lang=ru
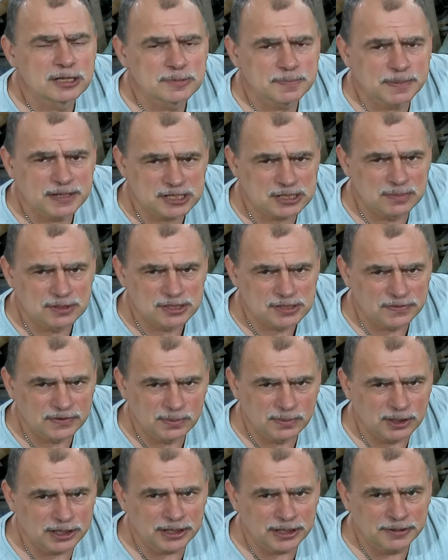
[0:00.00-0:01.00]
Спасибо за
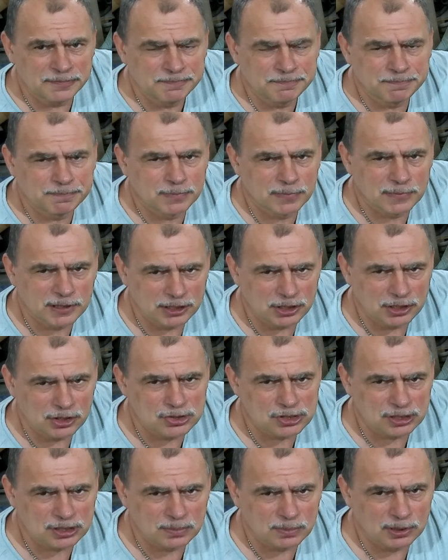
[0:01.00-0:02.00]
внимание.
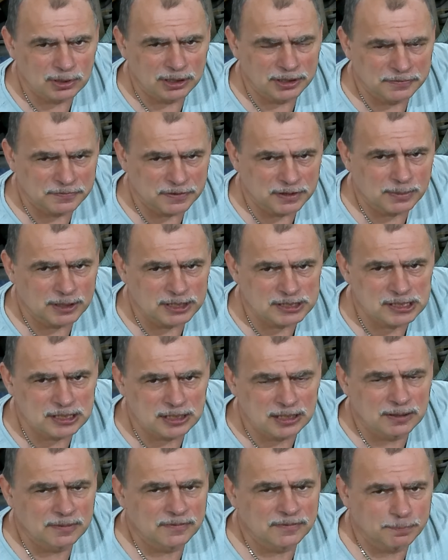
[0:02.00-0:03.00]
Надеюсь, это была
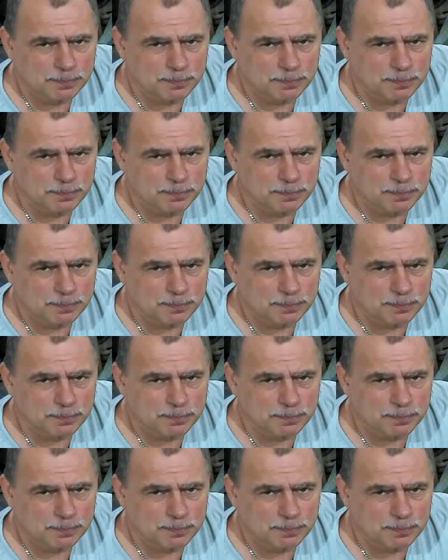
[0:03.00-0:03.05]
информация